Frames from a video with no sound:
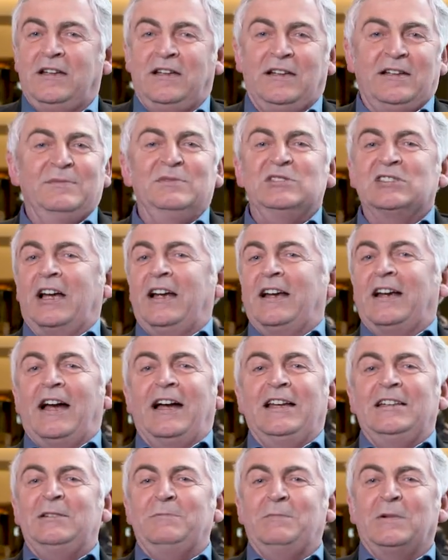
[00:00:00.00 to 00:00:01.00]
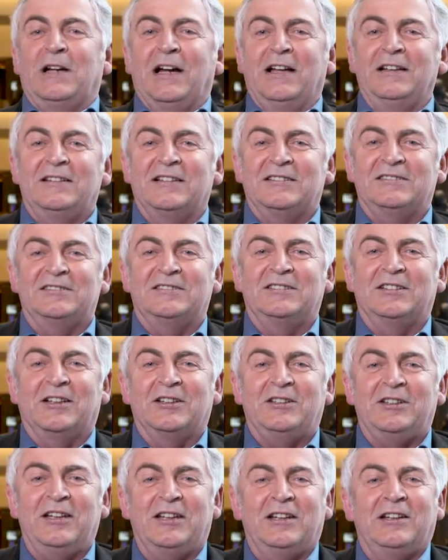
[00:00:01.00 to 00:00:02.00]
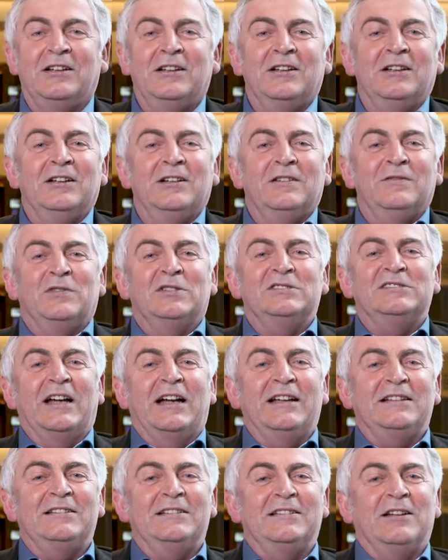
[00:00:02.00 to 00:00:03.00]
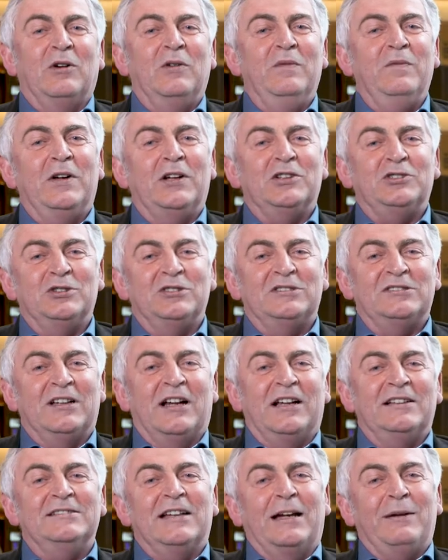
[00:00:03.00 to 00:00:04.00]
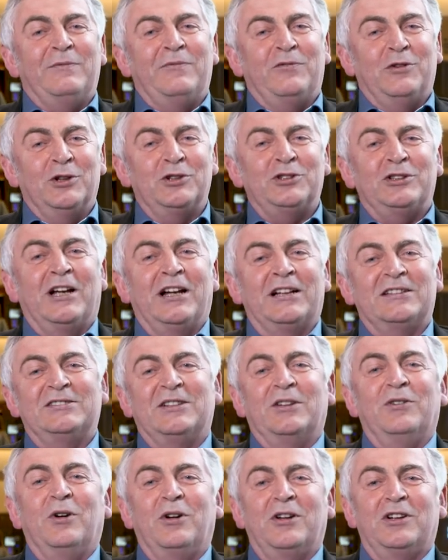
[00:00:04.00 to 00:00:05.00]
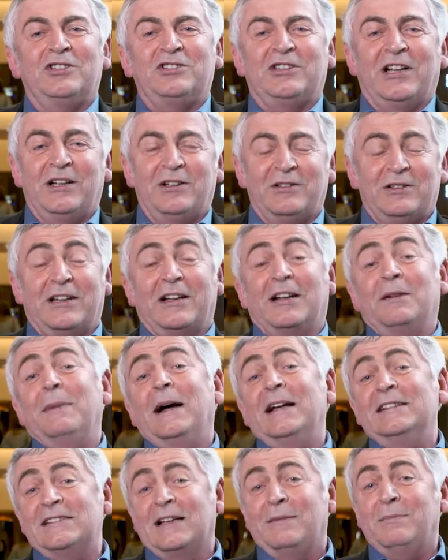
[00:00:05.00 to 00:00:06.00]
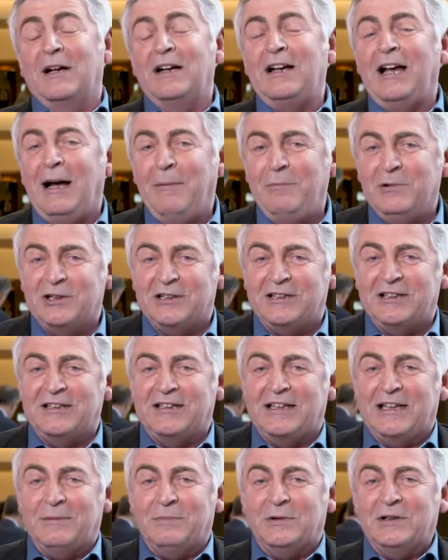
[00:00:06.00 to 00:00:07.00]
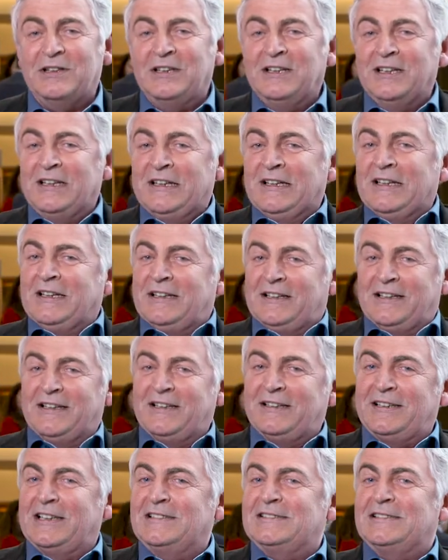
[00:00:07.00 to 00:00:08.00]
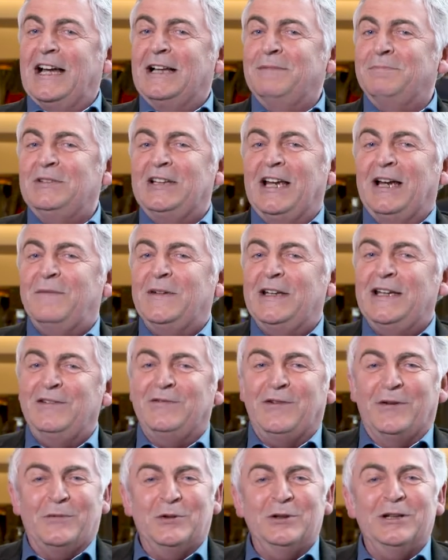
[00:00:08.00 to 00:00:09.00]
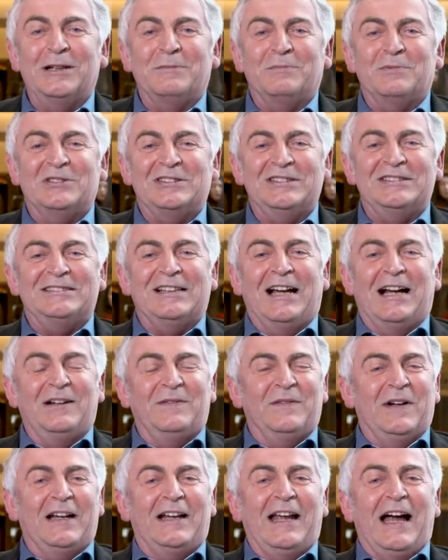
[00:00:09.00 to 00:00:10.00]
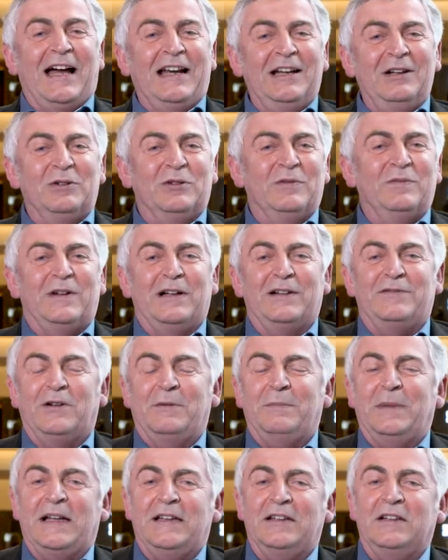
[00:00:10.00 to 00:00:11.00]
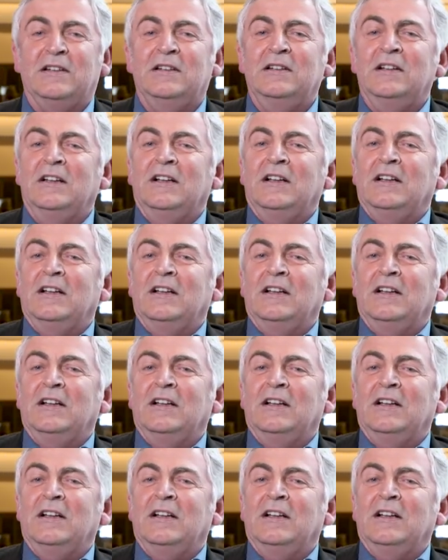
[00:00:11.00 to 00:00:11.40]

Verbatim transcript: ihm sei gar nicht bekannt, dass es Kritik von Seiten der Umweltschützer an seinem Vorschlag zur Neugestaltung der gemeinsamen Agrarpolitik gebe. Äh, das hat mich ein wenig verwundert, muss ich sagen, weil alle Umweltverbände